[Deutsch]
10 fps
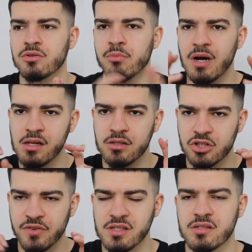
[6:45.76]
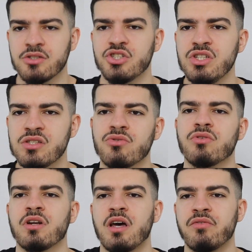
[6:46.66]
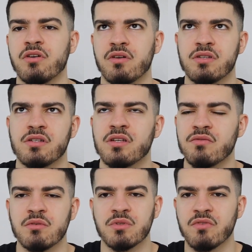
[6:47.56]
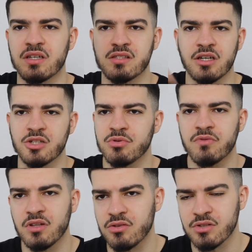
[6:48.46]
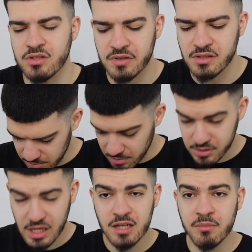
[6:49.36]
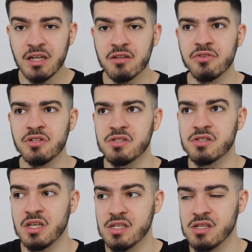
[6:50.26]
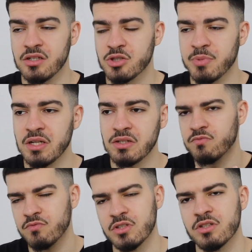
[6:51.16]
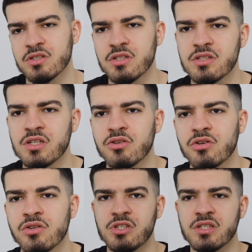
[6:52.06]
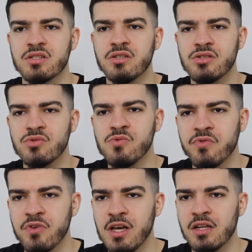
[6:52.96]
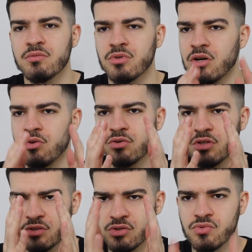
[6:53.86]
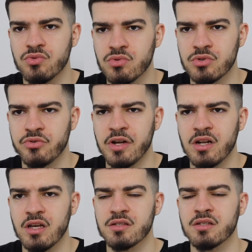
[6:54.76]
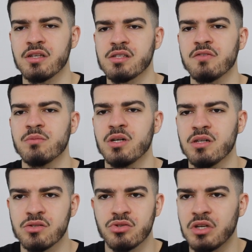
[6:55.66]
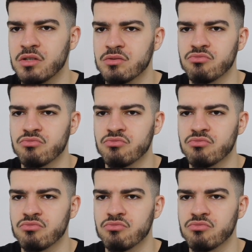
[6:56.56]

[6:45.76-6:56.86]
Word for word: normal schwarze Jeans Greens oder dann einfach, weiß ich nicht, irgendwie mit Wachs angesprüht werden oder sonst was. Aber allgemein, der Fit ist sehr, sehr entspannt. Wie ihr das hier sehen könnt, ist jetzt nicht zu flared oder auch nicht zu straight leg, sag ich jetzt einfach mal. Ist eigentlich